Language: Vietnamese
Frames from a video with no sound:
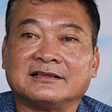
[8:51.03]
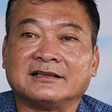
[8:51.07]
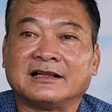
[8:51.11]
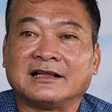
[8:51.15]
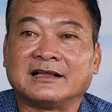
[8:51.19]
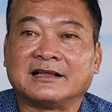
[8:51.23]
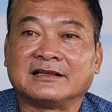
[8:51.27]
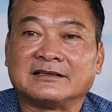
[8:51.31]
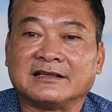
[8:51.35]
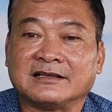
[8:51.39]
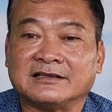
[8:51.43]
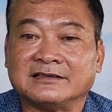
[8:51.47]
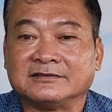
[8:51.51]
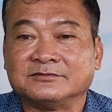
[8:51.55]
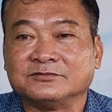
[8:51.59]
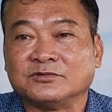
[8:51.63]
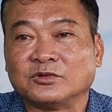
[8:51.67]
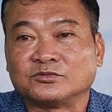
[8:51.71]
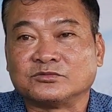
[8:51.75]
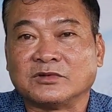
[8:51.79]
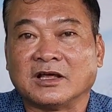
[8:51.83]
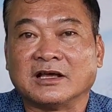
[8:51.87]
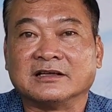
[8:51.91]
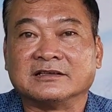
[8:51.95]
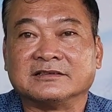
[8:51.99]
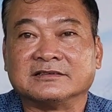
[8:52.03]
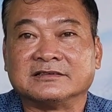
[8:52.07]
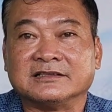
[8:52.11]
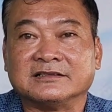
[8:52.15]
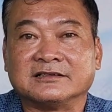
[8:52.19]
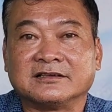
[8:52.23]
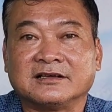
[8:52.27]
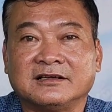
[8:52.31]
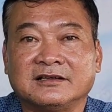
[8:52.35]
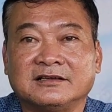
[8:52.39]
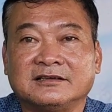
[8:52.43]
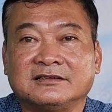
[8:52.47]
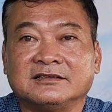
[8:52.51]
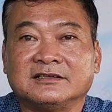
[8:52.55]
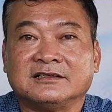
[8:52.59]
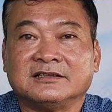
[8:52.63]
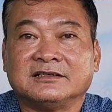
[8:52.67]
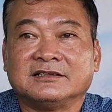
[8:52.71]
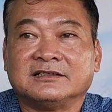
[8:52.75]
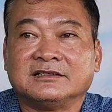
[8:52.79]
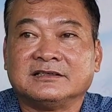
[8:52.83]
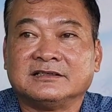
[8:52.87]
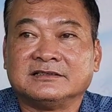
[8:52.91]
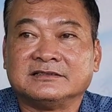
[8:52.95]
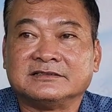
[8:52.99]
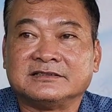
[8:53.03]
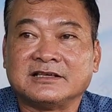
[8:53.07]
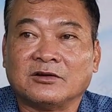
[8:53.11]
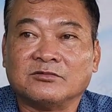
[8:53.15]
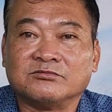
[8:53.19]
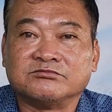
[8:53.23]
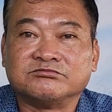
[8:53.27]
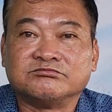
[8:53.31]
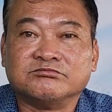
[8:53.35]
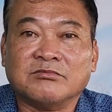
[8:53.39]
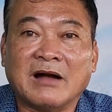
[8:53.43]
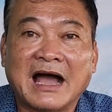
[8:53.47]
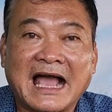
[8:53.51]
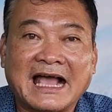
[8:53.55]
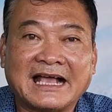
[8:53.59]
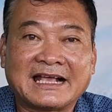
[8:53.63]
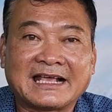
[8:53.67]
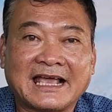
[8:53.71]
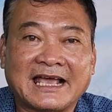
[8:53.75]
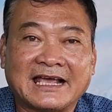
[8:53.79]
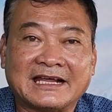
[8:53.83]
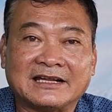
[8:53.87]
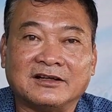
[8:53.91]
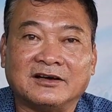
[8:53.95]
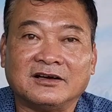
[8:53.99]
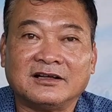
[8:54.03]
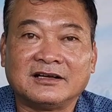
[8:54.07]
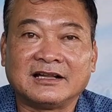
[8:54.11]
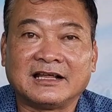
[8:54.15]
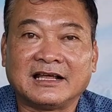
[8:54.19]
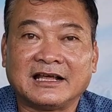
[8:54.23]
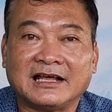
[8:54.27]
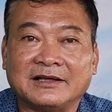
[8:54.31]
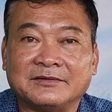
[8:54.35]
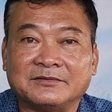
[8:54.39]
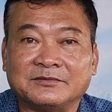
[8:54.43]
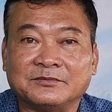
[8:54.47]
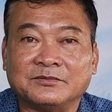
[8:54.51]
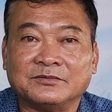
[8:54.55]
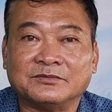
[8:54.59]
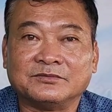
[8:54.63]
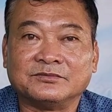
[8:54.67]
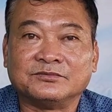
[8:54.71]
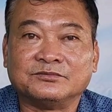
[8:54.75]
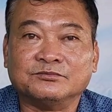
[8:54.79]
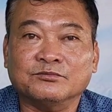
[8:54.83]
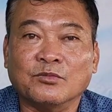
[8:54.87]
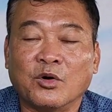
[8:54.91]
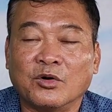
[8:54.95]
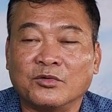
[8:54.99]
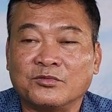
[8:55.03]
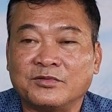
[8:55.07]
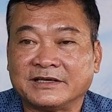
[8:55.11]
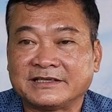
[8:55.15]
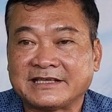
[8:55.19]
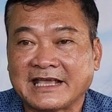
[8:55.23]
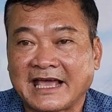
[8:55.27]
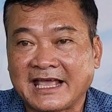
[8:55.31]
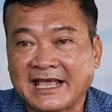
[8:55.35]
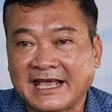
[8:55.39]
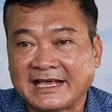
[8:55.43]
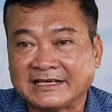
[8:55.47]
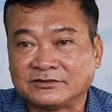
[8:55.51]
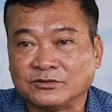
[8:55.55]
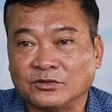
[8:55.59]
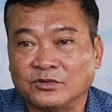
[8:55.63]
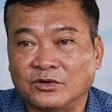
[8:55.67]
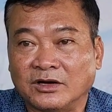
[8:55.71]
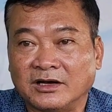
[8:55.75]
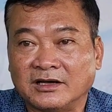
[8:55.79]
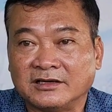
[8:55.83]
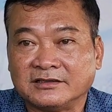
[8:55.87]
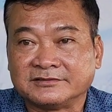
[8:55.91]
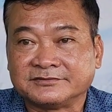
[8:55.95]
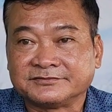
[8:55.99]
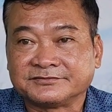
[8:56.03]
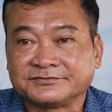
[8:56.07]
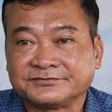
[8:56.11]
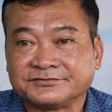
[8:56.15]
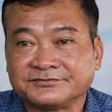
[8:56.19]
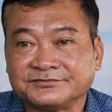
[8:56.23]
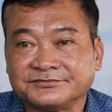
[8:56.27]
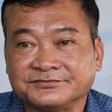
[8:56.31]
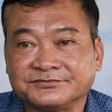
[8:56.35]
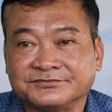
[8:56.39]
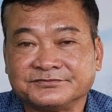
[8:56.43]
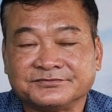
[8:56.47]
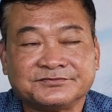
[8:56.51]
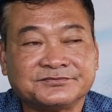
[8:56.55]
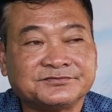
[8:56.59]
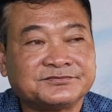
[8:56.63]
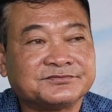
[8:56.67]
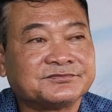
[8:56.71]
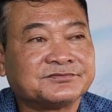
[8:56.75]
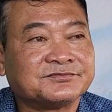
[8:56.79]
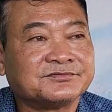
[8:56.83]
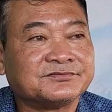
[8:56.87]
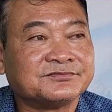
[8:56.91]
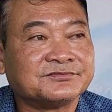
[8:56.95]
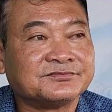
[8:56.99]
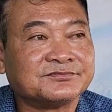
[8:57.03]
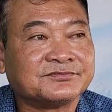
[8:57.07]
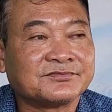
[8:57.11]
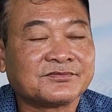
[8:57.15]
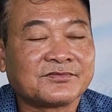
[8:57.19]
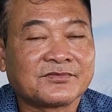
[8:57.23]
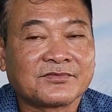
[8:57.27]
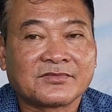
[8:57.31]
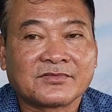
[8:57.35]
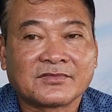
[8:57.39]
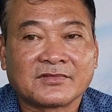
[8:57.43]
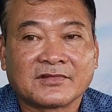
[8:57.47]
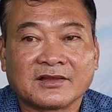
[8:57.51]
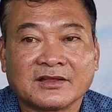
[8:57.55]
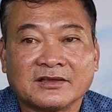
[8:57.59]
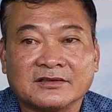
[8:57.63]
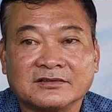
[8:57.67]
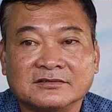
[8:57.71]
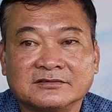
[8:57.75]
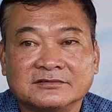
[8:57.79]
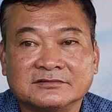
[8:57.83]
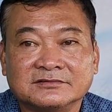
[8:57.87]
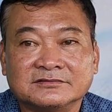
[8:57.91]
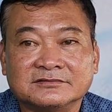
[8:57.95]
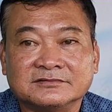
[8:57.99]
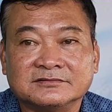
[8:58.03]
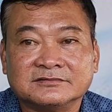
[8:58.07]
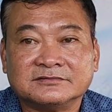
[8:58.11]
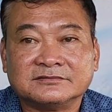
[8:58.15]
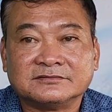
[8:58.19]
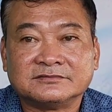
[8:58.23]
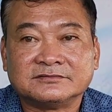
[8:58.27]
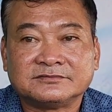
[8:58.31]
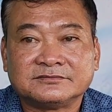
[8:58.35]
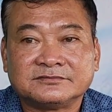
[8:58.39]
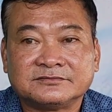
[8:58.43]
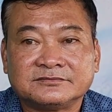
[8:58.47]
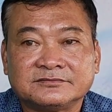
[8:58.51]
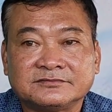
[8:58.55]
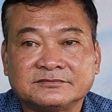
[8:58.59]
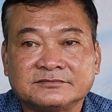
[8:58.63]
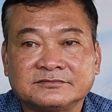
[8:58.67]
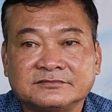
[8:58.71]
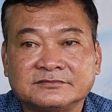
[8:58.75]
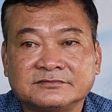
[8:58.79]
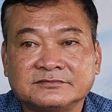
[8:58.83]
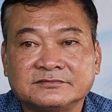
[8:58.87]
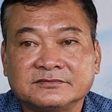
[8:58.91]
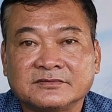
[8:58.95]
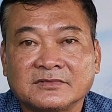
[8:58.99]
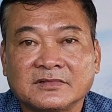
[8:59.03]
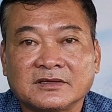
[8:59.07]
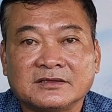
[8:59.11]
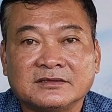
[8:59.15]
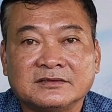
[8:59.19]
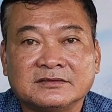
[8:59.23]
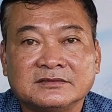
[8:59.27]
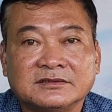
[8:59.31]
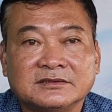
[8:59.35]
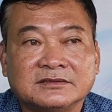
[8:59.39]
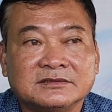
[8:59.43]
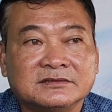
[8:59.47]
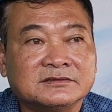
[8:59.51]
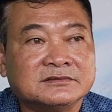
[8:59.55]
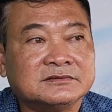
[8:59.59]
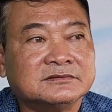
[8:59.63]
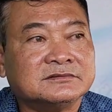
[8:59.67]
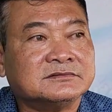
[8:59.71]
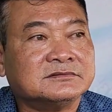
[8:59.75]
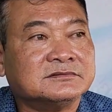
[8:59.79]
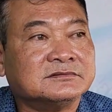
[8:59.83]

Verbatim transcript: là chỉ một tuần chỉ có trong 3 ngày đó là buộc phải chạy hai tour à vậy bình quân cái lương tháng thì bình bình quân được khoảng ờ,